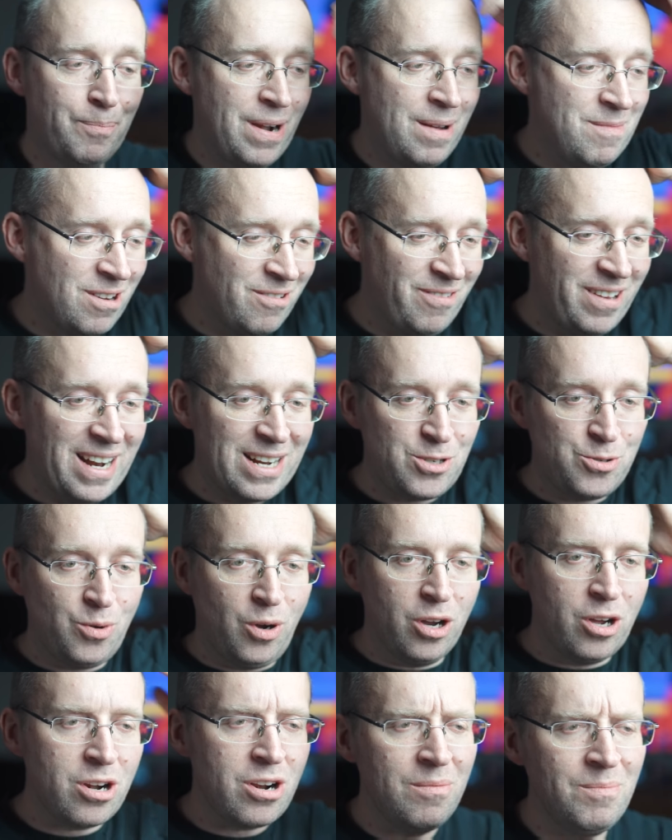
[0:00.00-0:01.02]
premier wyraził
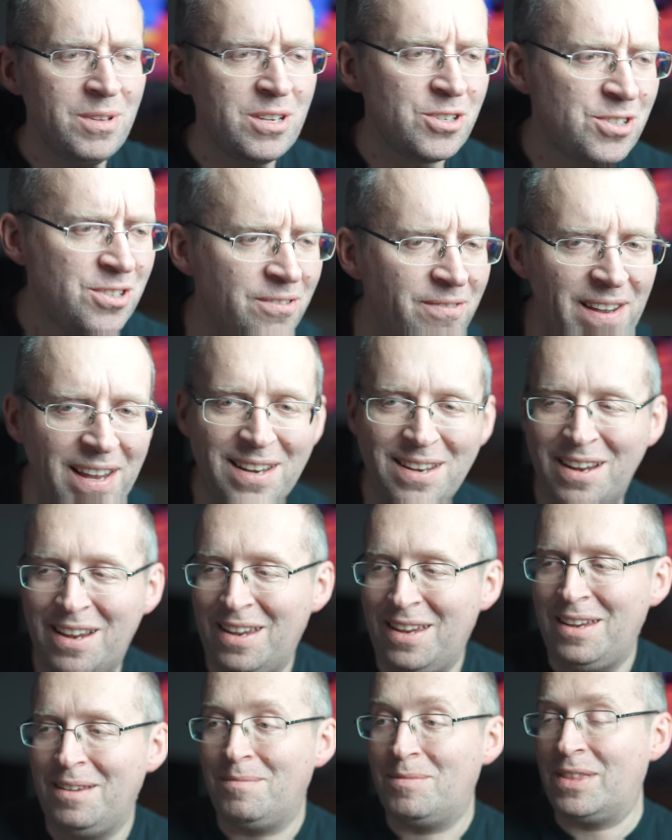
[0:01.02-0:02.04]
ogromne zdziwienie
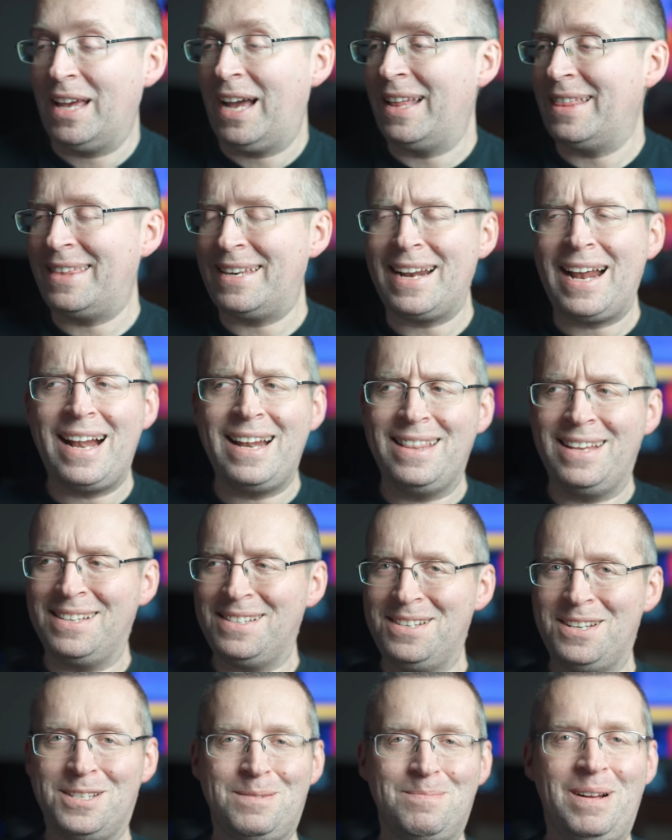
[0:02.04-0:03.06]
i teatralne
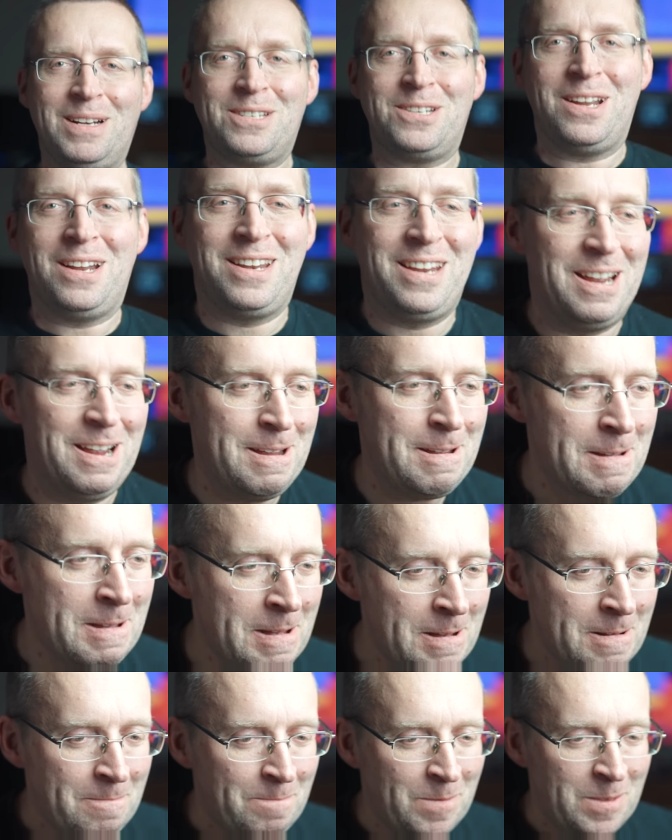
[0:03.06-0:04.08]
zniesmaczenie
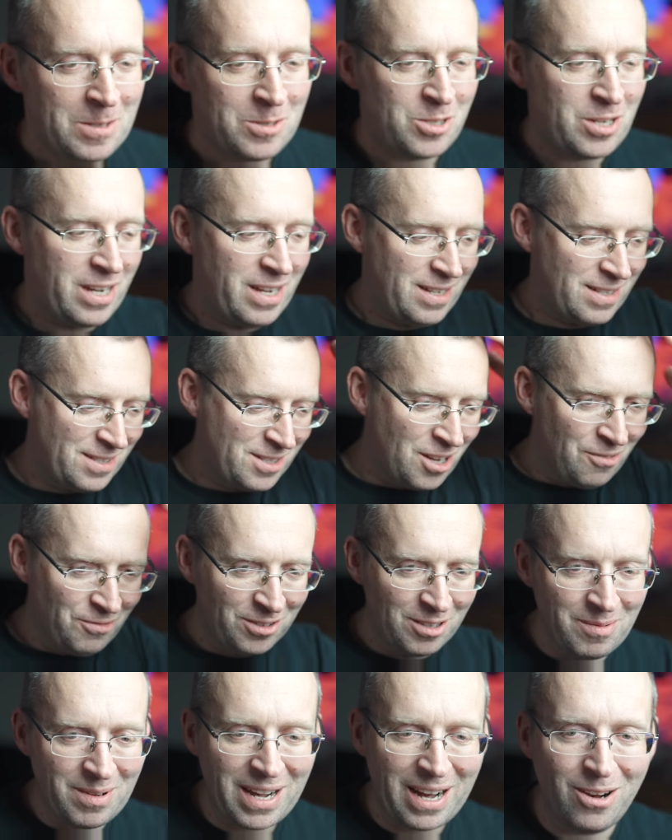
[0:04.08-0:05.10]
że są w
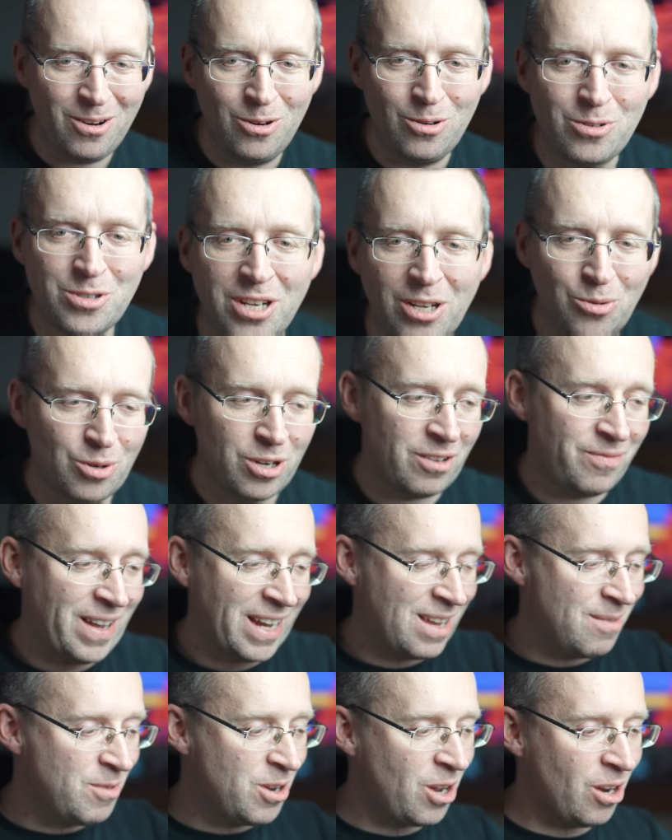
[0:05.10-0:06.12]
tym kraju ludzie, których w
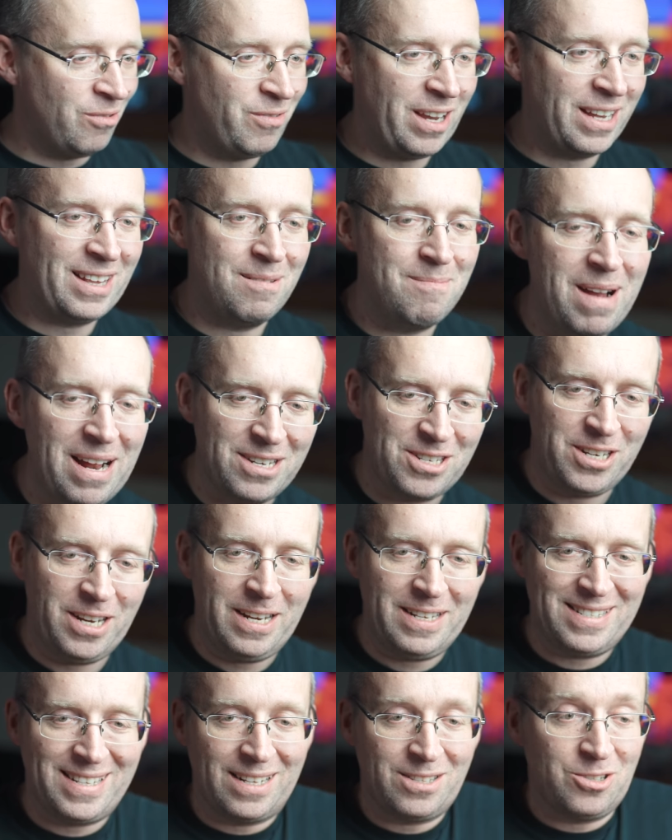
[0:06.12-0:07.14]
jakimkolwiek
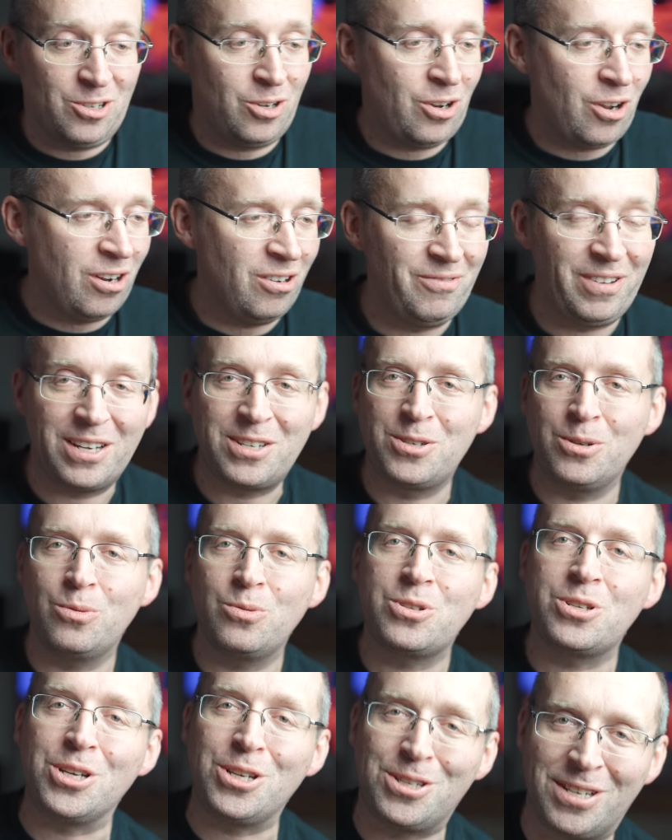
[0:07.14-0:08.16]
temacie za cokolwiek się
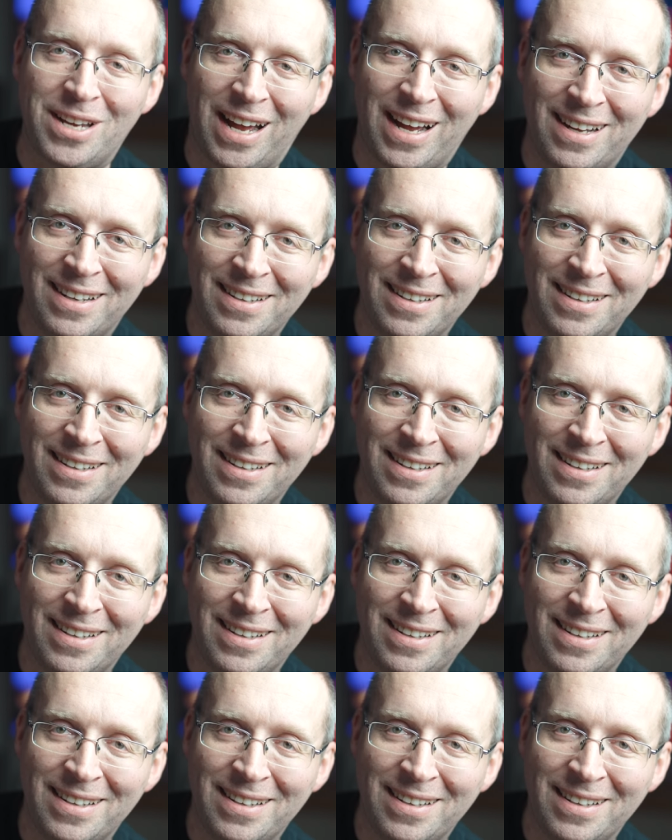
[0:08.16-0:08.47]
ucisza.